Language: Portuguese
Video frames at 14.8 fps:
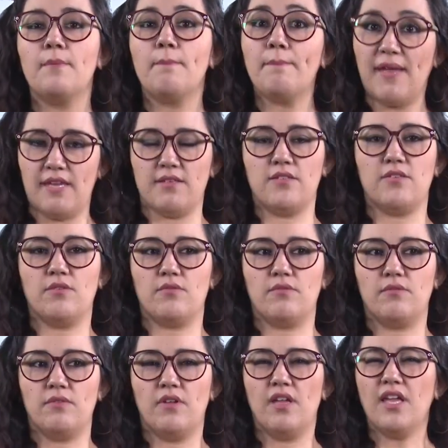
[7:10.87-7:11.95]
pensam:
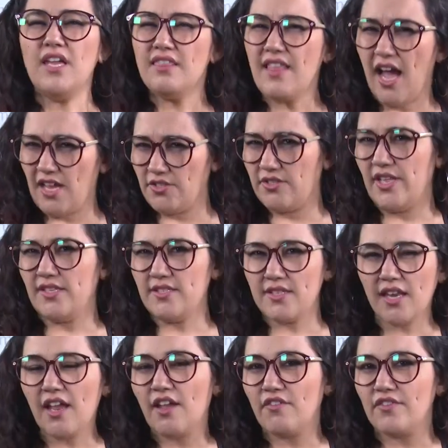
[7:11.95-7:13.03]
idade das
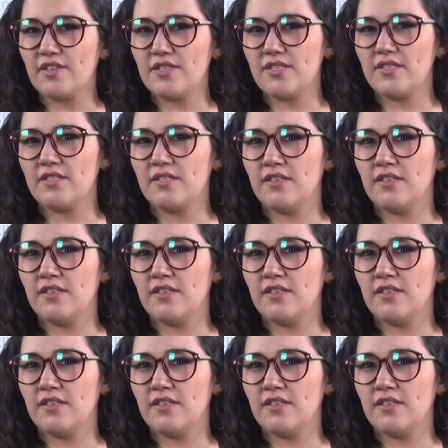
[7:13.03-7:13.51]
trevas.